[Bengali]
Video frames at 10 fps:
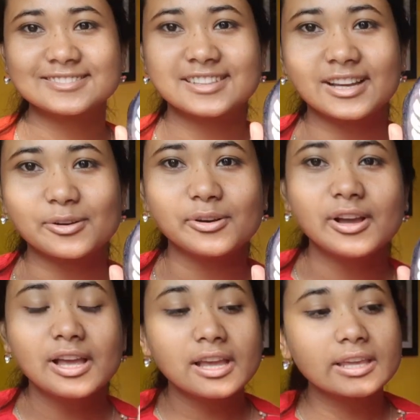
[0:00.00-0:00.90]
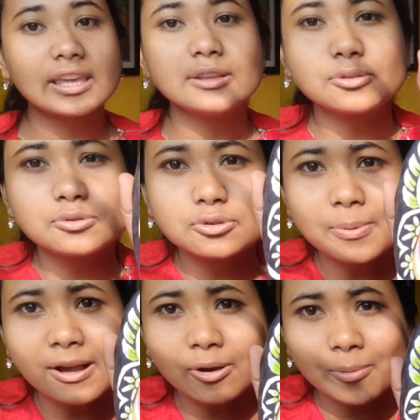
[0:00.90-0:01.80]
দেখো কিন্তু
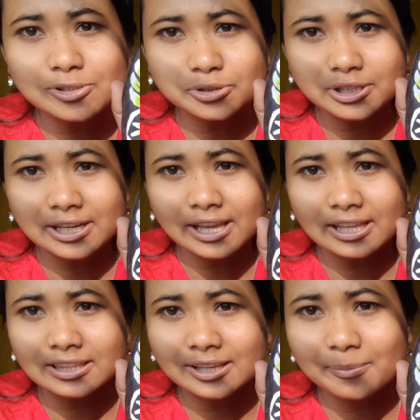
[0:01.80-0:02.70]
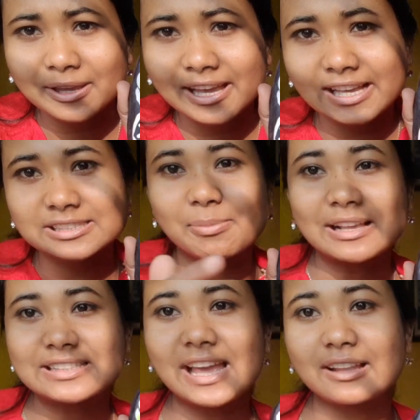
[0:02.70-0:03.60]
দুর্ভাগ্যবশত এটা এখান থেকে ভেঙে গেছে
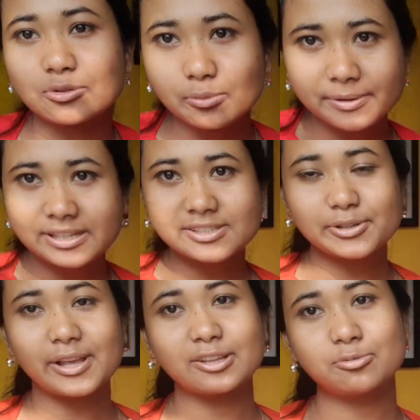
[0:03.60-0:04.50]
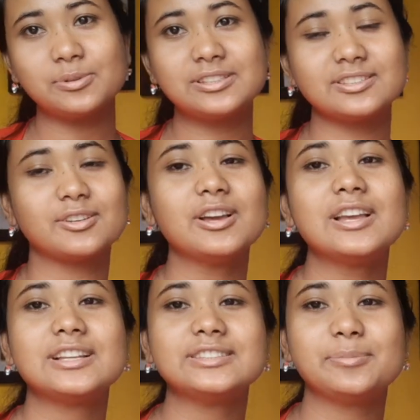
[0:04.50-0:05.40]
বাসে এত ভিড় ছিল এত ভিড় ছিল
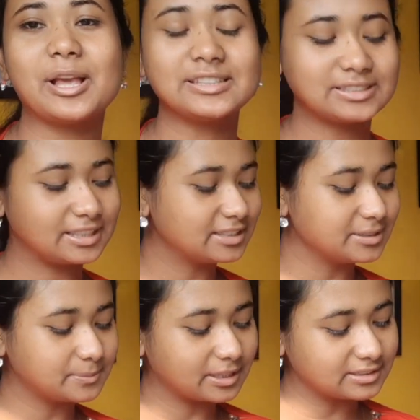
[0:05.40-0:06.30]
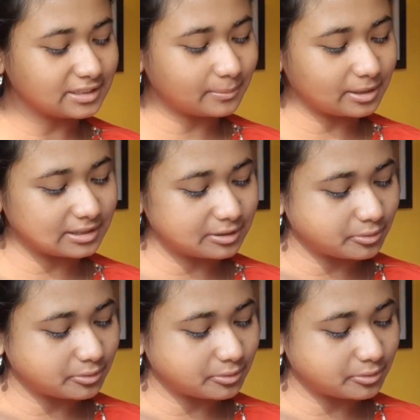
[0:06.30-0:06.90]
যে আমি আসতে গিয়ে চিপটে গেছিলাম আর এটা